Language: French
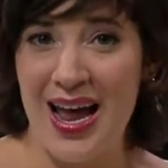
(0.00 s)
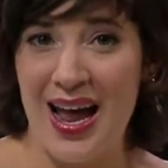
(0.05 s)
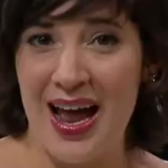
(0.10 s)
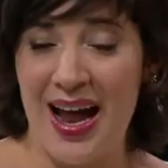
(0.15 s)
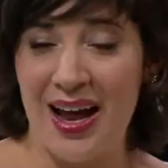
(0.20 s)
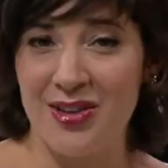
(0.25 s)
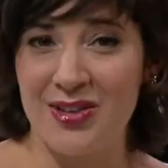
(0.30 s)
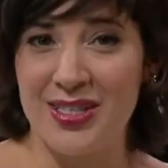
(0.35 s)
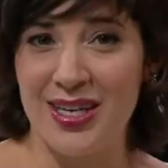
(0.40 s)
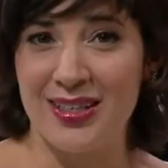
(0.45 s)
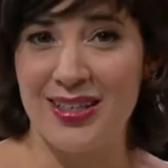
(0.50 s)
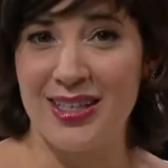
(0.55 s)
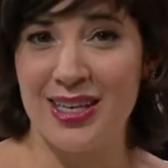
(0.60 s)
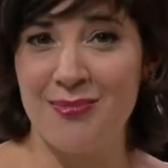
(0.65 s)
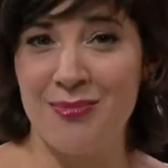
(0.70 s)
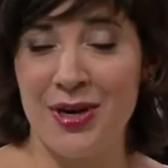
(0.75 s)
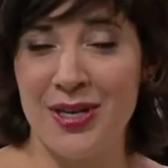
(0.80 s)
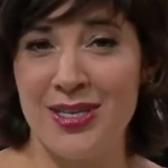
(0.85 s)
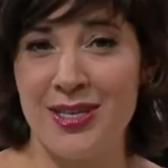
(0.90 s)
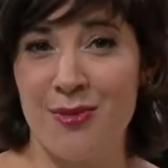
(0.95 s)
À une certaine
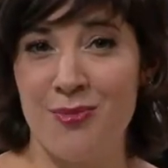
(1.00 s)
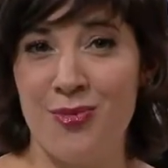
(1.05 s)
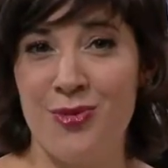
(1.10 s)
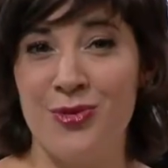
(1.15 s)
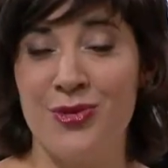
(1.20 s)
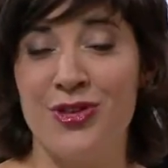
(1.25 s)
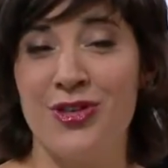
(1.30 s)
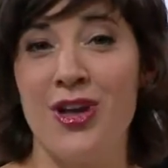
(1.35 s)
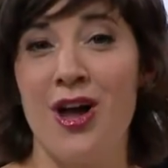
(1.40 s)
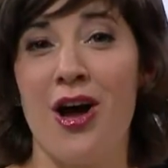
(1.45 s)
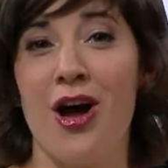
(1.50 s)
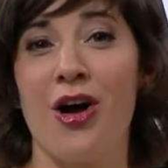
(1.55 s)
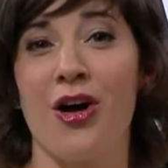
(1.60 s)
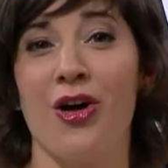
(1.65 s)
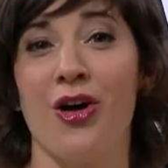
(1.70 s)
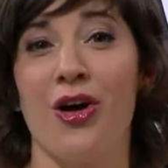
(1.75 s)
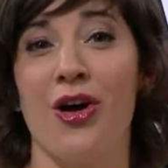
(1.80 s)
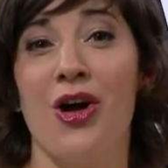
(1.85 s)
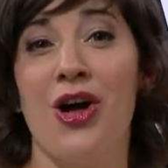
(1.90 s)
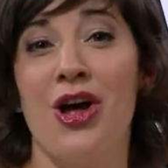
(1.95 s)
époque, il y a plusieurs...
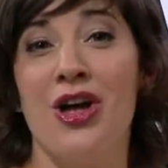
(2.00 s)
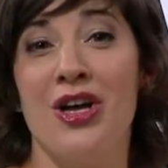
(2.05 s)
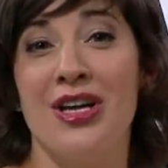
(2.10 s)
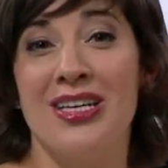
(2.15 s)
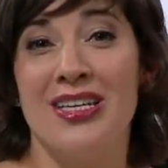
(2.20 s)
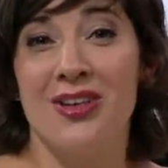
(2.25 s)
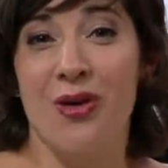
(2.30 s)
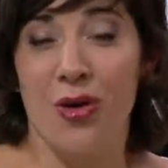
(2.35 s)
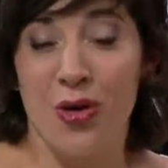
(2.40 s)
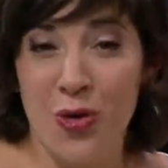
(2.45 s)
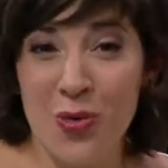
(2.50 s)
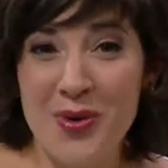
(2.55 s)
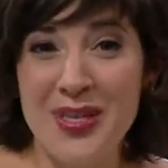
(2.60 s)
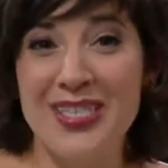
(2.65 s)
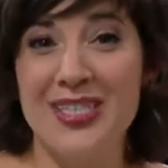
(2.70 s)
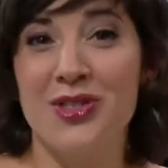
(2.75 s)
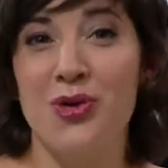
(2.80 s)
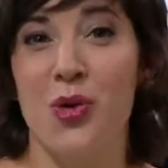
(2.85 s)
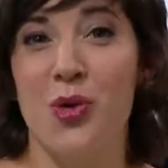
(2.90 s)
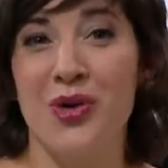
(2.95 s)
Euh,
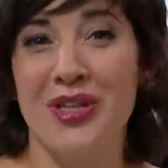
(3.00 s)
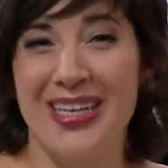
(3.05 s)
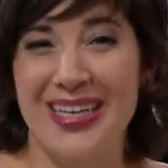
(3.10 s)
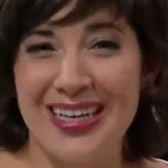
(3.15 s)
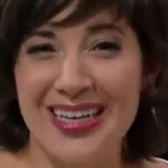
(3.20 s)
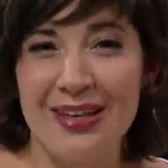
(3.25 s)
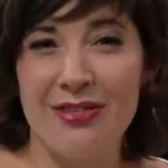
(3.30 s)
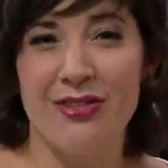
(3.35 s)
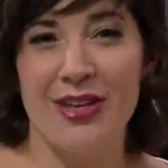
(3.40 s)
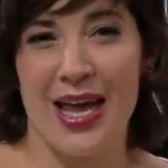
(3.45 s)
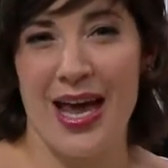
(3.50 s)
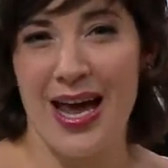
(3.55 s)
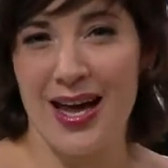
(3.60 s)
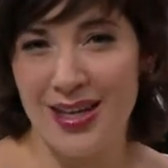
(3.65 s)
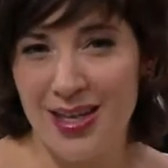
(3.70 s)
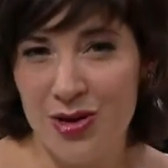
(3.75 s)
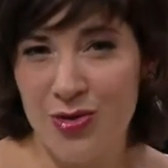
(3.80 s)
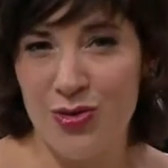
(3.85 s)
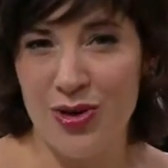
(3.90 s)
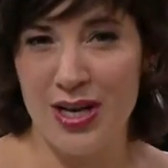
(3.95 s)
ruisseaux, des rivières
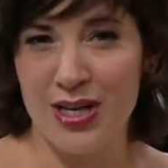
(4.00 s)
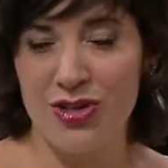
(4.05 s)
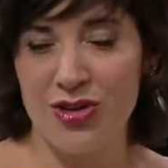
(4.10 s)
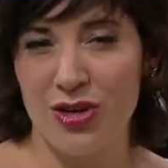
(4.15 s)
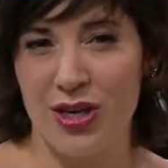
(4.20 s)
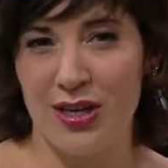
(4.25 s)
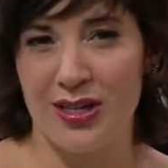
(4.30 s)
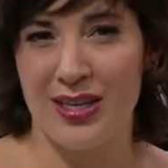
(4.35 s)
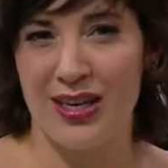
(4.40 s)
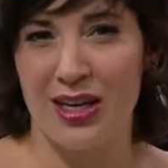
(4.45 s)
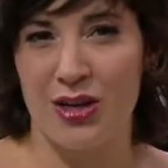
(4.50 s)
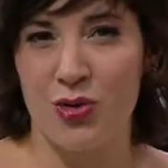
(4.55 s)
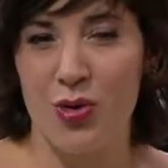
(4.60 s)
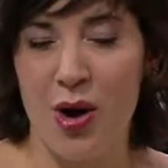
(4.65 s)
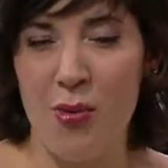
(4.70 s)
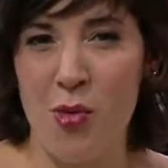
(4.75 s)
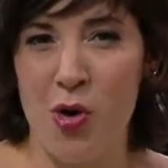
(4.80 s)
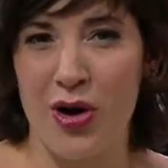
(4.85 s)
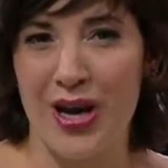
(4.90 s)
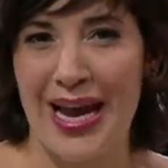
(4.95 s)
qui coulaient sur le territoire
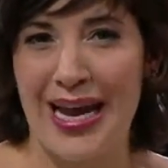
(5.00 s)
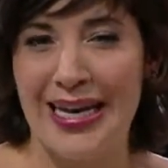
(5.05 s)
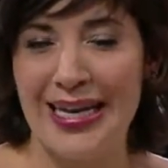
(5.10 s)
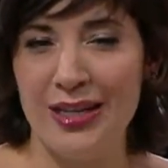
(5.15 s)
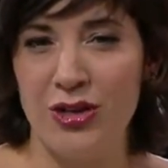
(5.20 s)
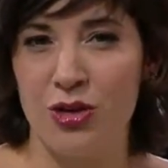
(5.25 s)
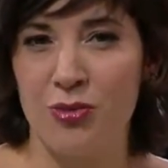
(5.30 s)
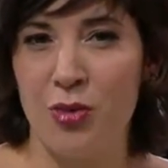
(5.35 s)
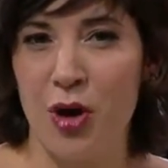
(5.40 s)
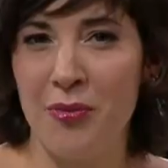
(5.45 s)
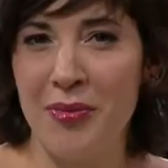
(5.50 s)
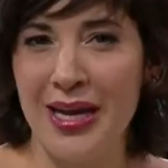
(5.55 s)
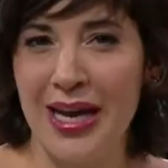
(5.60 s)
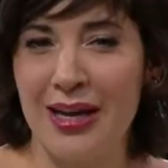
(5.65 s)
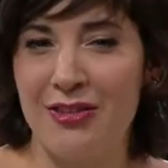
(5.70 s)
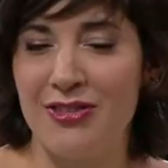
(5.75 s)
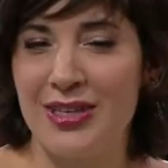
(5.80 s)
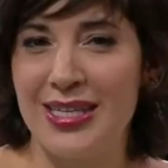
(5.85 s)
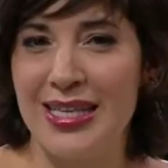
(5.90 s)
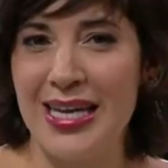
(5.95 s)
montréalais. Notre premier
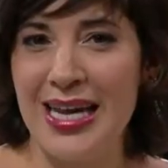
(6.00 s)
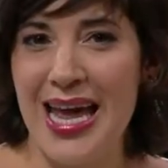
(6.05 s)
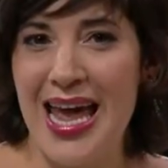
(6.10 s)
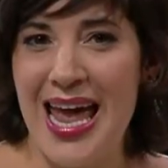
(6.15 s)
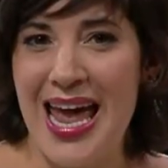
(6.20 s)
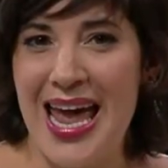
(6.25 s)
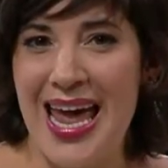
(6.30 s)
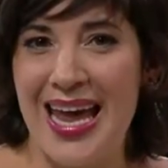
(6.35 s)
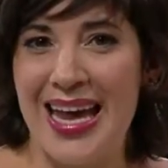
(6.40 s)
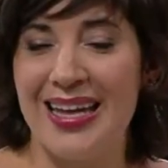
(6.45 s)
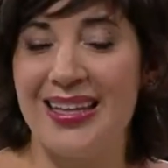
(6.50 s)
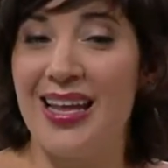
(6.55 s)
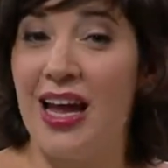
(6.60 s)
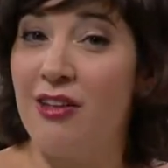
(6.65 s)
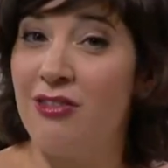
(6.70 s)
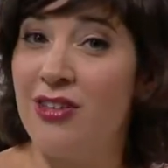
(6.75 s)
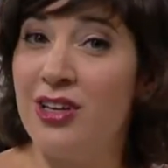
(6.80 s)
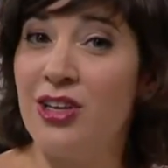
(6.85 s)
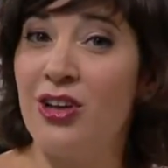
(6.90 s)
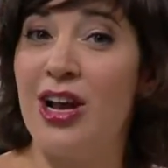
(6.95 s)
invité est
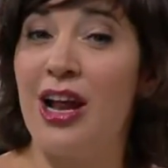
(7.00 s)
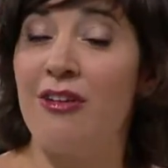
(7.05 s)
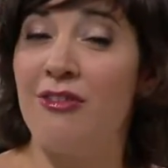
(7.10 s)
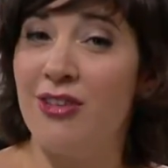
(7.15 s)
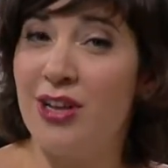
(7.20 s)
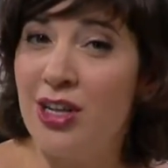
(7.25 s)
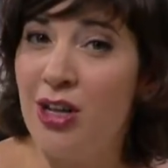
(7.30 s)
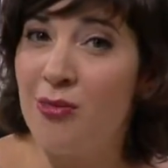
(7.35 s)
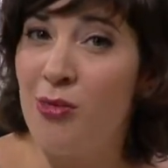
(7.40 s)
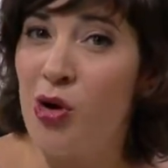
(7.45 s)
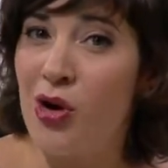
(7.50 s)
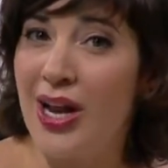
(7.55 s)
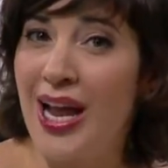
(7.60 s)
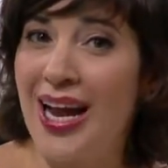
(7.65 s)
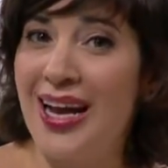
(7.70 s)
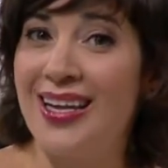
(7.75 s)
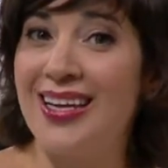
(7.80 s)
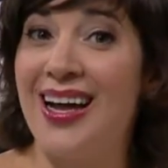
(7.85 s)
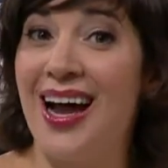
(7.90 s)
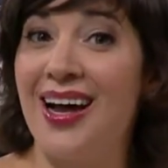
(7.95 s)
d'avis que la ville de
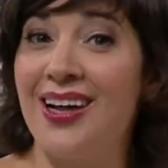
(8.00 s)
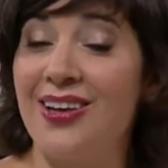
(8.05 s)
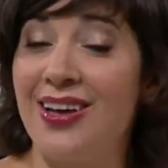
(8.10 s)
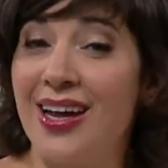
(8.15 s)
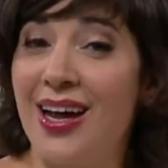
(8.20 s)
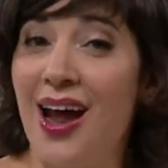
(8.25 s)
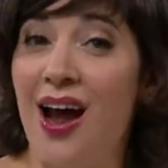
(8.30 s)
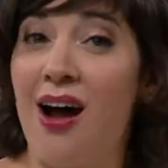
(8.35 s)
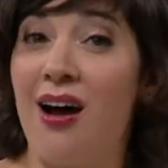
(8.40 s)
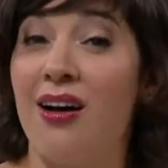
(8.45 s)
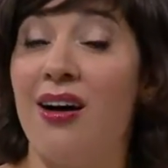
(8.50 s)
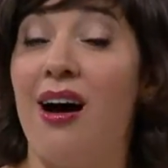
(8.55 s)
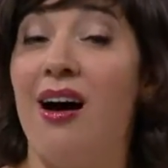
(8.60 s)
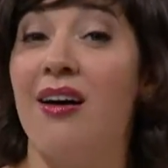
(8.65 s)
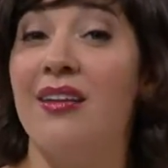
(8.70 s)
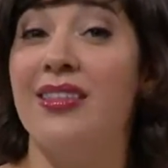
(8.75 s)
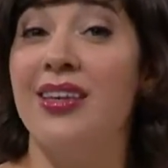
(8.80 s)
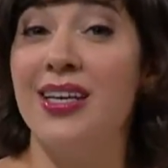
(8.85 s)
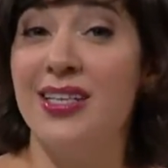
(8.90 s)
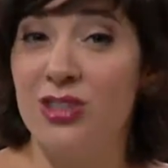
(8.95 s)
Montréal gagnerait en,
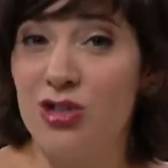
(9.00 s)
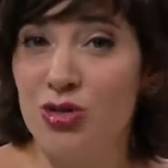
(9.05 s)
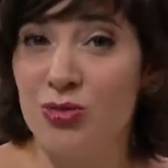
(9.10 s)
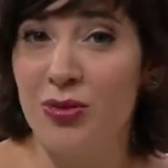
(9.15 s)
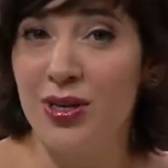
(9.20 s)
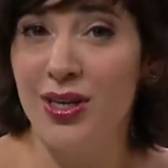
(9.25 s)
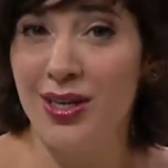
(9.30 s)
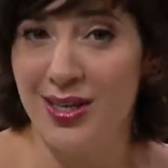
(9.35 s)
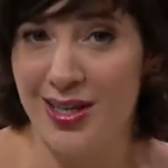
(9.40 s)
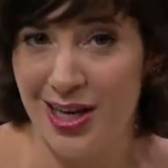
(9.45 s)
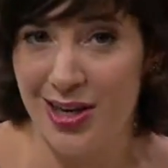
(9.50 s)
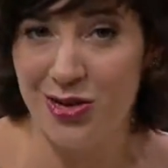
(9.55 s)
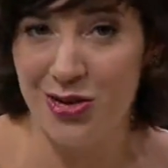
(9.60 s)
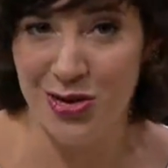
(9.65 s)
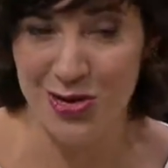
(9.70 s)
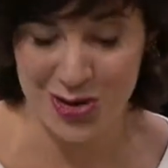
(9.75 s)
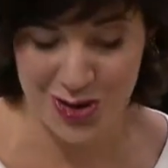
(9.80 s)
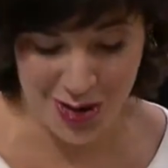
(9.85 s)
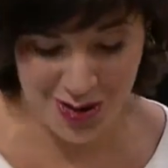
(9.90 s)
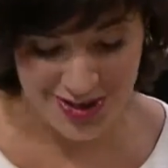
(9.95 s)
en exhumer
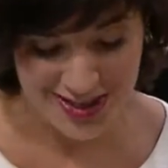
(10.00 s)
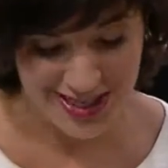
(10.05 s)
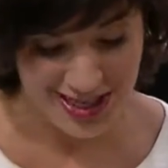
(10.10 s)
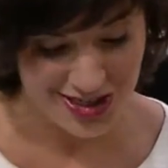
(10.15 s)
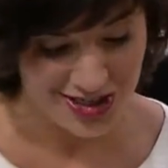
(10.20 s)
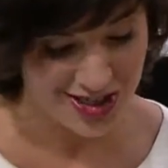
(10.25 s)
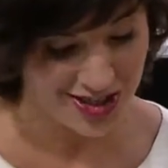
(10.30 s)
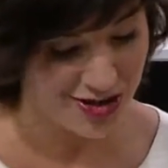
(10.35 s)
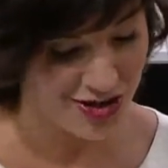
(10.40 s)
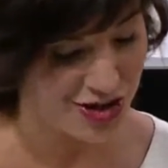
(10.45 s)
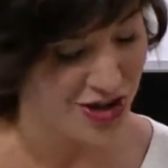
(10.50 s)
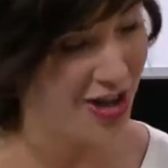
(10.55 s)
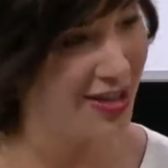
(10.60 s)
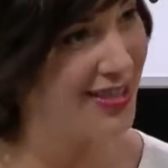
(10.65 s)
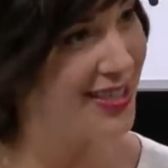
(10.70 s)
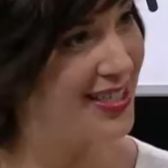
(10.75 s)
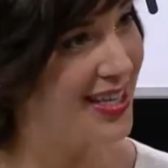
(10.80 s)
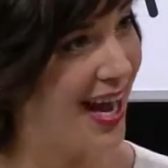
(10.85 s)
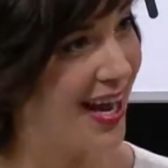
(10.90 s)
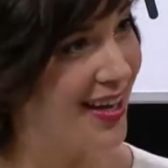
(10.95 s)
quelques-uns. Il s'agit de Jean
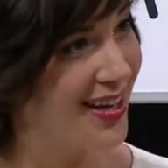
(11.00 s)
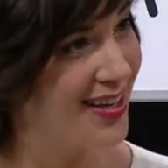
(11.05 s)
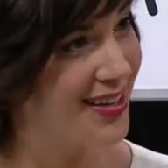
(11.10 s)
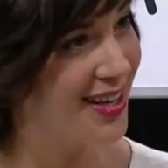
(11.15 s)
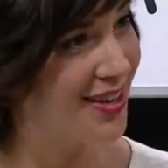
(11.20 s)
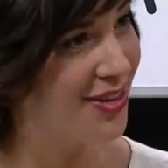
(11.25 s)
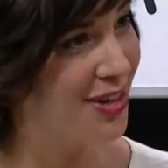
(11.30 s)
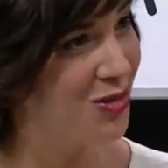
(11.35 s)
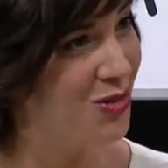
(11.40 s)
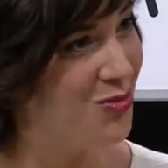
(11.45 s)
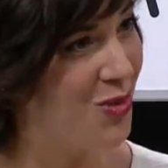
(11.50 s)
Descaries qui est avec nous.